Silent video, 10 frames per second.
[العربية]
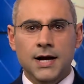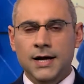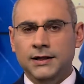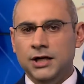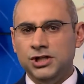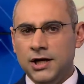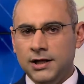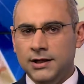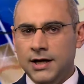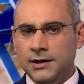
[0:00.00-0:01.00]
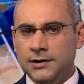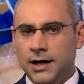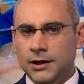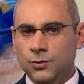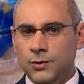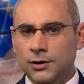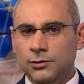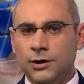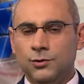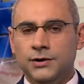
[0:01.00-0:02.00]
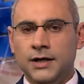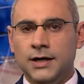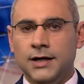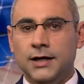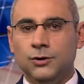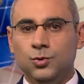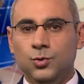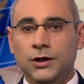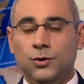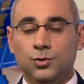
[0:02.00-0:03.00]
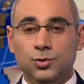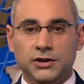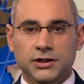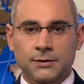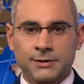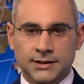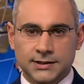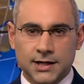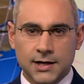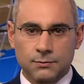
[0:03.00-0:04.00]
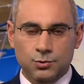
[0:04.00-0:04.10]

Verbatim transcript: التي أشارت إلى أن العدو يطلق النار على طول خطوط التماس